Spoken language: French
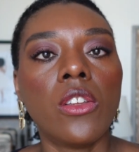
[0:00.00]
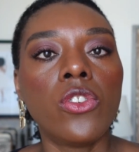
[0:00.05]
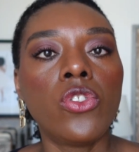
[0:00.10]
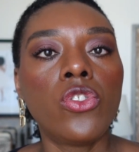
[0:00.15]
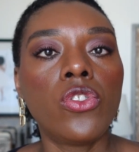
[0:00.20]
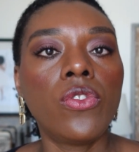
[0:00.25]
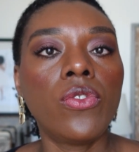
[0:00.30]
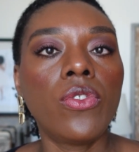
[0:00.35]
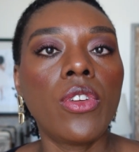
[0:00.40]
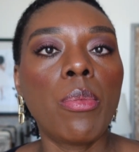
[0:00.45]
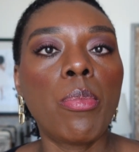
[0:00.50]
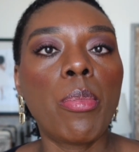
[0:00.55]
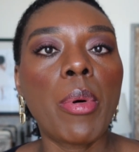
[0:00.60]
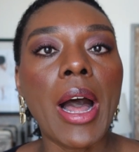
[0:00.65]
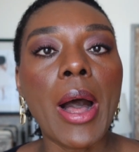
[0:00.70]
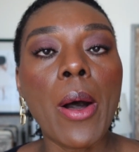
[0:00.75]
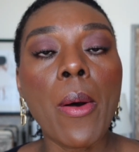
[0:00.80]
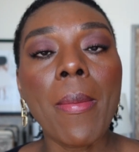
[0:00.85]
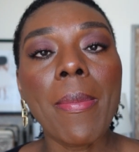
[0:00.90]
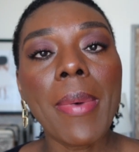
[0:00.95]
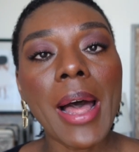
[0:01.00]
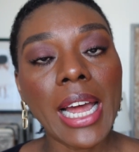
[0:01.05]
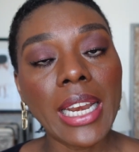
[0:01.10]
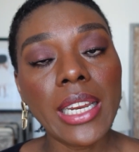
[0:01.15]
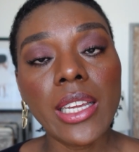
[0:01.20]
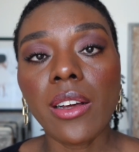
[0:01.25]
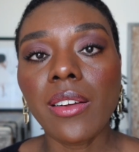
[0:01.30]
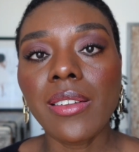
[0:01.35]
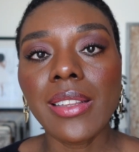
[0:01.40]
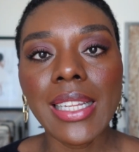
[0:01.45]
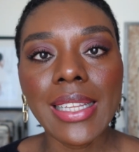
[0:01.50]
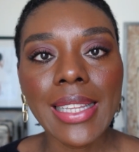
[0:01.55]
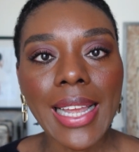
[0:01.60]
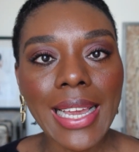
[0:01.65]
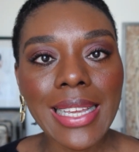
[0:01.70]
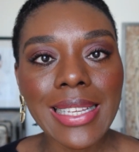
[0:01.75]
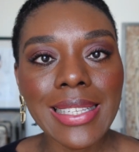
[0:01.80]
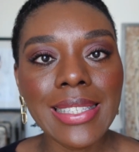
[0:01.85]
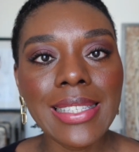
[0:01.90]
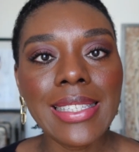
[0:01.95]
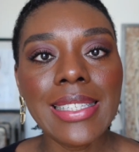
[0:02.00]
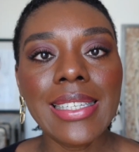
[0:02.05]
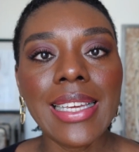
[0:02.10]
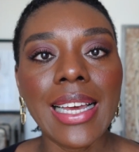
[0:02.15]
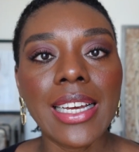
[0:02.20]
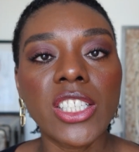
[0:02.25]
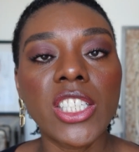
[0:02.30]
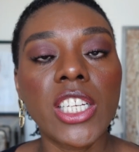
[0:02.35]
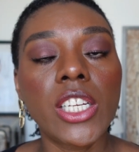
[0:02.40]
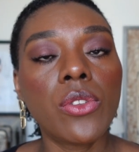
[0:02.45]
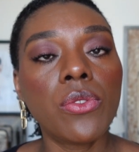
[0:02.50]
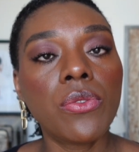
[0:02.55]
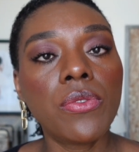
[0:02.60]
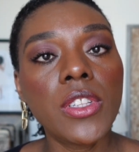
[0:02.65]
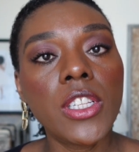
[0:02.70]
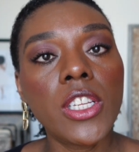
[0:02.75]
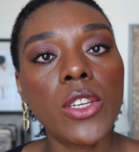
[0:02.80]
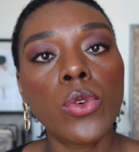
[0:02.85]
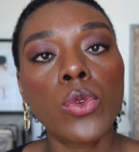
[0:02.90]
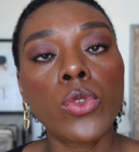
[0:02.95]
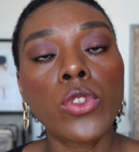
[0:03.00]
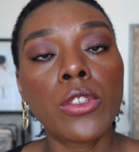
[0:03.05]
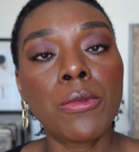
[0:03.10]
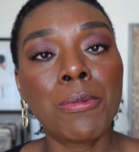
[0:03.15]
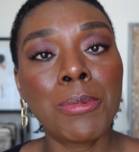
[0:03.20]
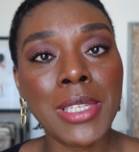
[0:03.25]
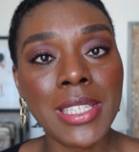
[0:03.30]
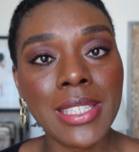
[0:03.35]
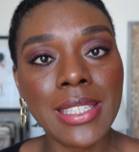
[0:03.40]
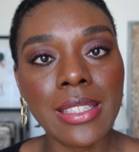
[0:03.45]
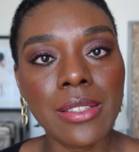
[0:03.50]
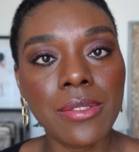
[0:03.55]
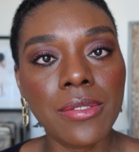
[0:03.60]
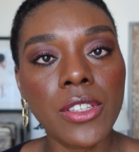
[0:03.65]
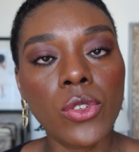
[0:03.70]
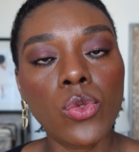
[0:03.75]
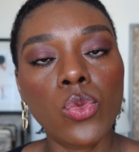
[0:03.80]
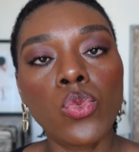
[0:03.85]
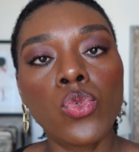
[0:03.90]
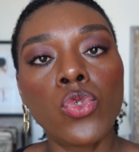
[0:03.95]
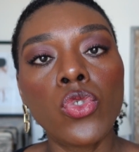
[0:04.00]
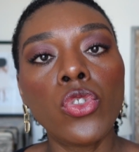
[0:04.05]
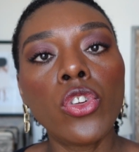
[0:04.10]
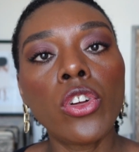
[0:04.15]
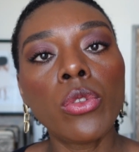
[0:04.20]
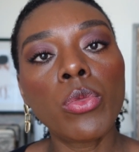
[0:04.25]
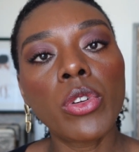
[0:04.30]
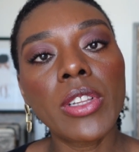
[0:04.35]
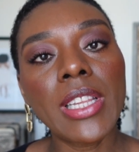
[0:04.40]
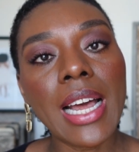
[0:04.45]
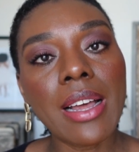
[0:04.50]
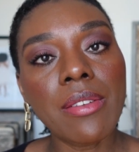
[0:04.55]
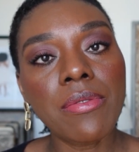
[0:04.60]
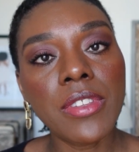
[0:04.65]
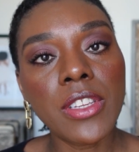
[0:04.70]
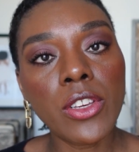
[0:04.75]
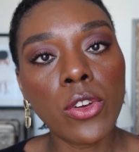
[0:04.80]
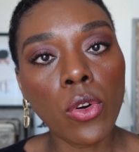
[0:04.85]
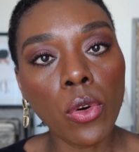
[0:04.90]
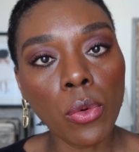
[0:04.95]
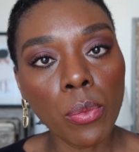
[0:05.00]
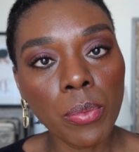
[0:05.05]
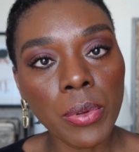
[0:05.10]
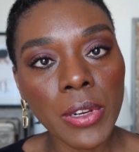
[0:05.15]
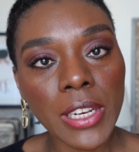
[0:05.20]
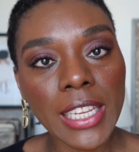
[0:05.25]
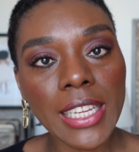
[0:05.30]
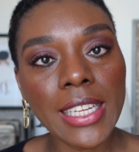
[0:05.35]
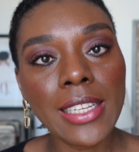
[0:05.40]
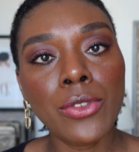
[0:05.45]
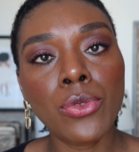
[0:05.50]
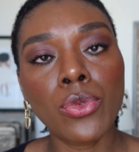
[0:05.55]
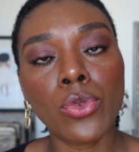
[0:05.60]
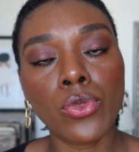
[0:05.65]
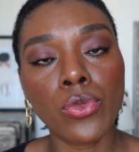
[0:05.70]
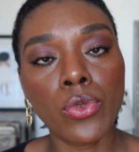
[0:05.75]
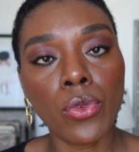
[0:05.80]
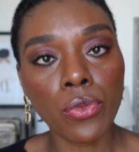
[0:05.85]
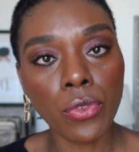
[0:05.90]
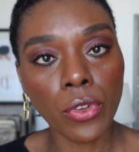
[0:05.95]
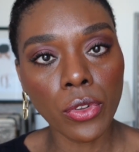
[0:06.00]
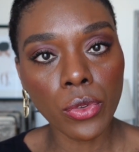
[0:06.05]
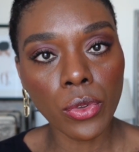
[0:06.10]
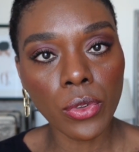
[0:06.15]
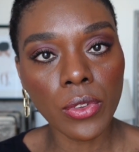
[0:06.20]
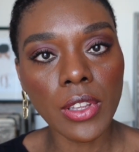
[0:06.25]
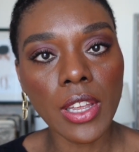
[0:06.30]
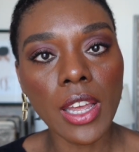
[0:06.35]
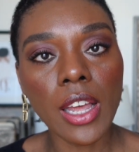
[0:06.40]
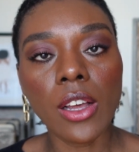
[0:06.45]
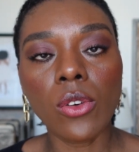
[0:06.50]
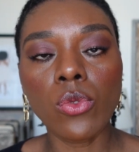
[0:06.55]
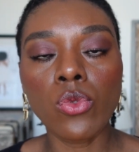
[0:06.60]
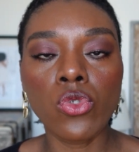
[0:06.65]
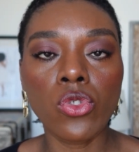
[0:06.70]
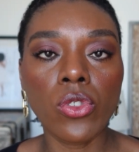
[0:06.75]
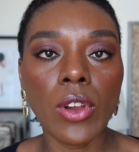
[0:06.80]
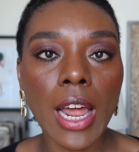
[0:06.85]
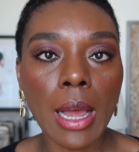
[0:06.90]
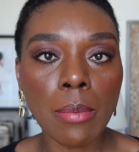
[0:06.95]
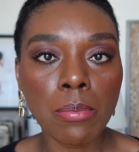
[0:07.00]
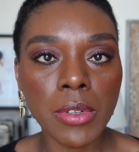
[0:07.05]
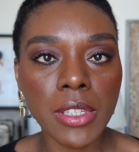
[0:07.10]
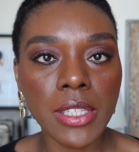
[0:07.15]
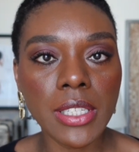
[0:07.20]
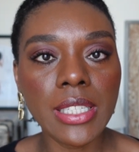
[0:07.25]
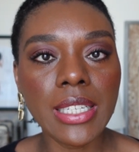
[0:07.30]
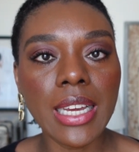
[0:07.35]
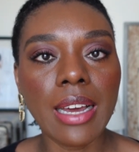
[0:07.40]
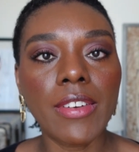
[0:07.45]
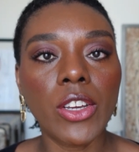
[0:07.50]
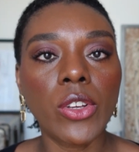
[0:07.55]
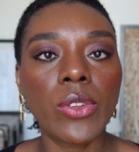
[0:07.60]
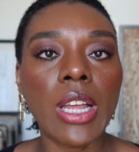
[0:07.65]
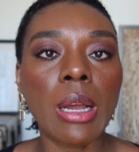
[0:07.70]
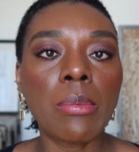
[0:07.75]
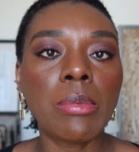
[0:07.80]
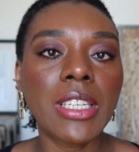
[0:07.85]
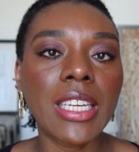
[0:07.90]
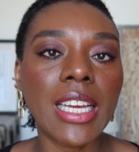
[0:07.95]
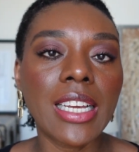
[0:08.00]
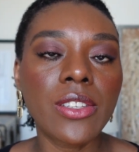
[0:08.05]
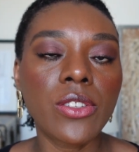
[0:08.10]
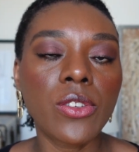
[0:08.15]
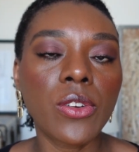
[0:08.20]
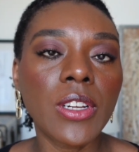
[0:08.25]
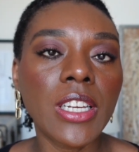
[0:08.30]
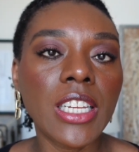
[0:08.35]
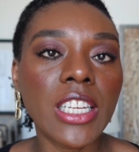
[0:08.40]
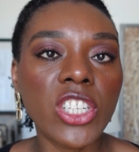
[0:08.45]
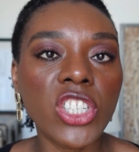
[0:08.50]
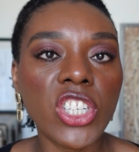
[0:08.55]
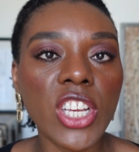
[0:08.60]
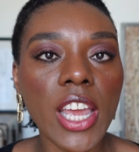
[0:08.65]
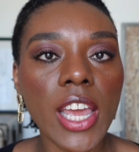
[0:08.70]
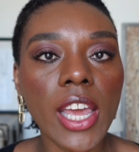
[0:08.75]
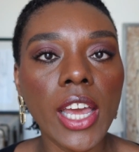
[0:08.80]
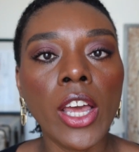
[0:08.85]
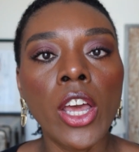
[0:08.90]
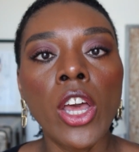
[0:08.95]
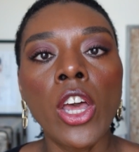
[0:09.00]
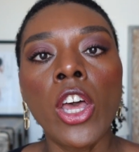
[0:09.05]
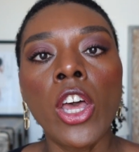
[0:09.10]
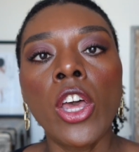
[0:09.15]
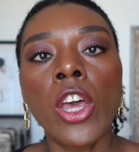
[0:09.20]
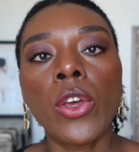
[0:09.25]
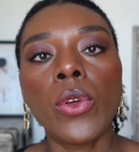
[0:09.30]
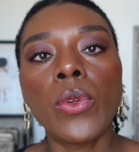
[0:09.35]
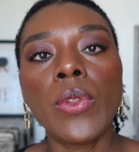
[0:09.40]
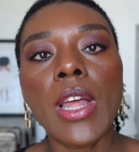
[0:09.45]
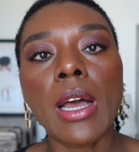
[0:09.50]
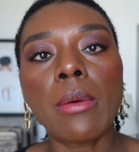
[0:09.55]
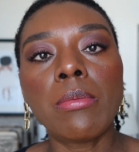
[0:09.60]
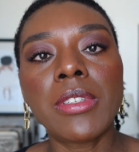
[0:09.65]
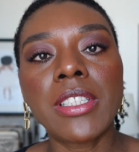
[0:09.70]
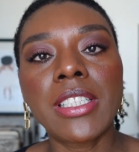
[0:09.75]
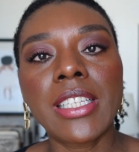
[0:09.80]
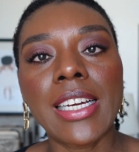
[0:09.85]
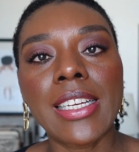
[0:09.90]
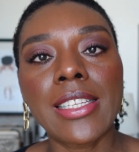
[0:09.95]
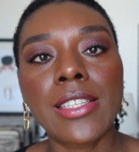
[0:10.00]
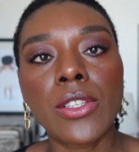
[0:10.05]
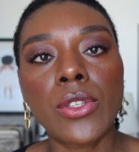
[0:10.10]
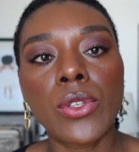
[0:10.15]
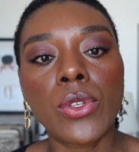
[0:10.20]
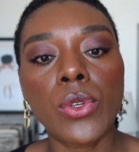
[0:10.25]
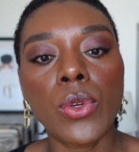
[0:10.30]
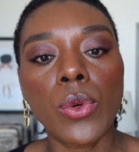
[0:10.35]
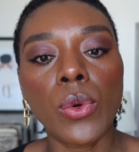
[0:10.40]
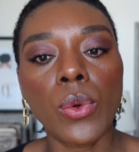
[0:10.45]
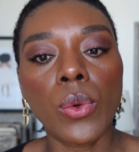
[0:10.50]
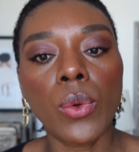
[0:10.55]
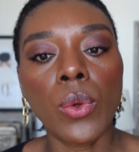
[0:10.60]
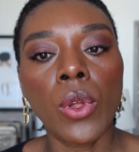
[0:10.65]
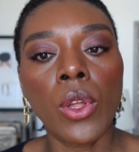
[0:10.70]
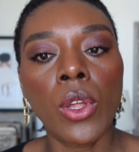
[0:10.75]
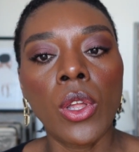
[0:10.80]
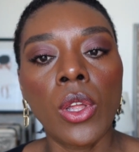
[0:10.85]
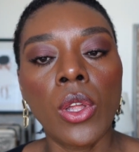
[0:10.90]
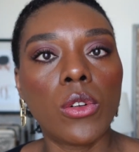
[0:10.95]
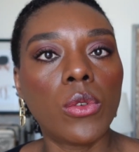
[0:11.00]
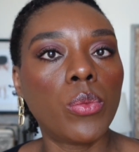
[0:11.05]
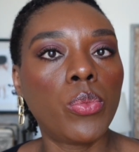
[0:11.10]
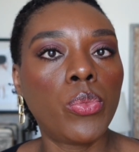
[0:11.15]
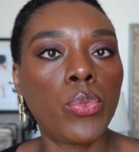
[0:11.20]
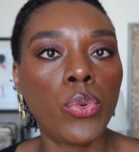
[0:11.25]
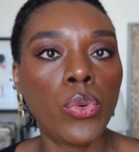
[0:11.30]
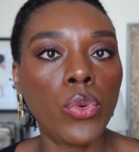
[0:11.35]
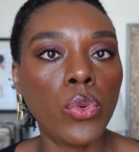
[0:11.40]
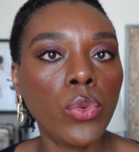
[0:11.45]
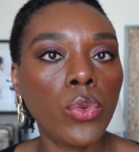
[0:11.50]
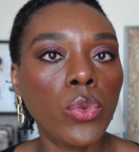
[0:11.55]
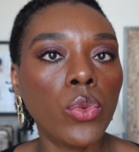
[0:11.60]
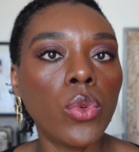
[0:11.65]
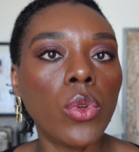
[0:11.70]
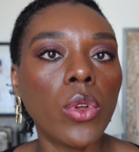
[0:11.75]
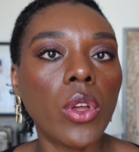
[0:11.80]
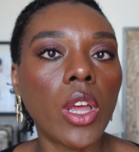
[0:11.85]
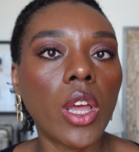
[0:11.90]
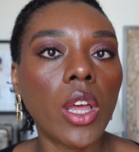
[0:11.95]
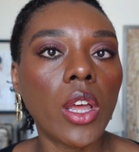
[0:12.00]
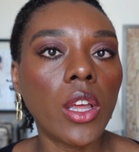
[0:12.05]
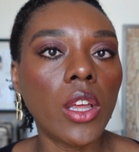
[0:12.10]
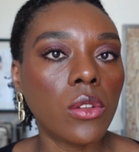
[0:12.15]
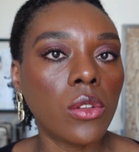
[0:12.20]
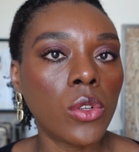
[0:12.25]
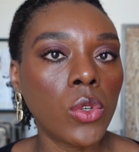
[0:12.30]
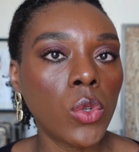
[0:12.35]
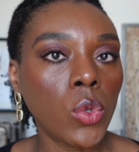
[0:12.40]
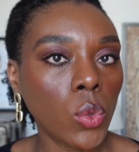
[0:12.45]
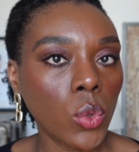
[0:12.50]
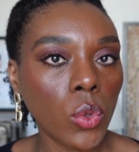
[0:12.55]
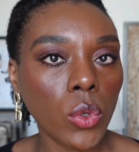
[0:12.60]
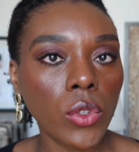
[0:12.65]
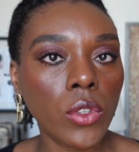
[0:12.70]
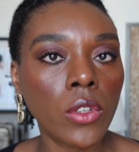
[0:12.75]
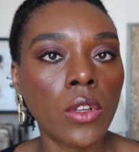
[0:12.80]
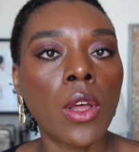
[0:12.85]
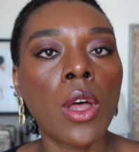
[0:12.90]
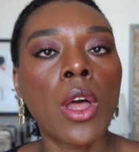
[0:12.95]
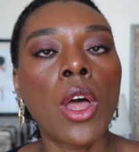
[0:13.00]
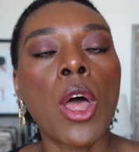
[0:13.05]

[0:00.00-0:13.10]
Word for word: Je ne vais pas en parler en détail ici car j'ai une vidéo spécifique où je donne mon avis complet sur ce fond de teint, où je l'applique avec une application légère, une application plus lourde.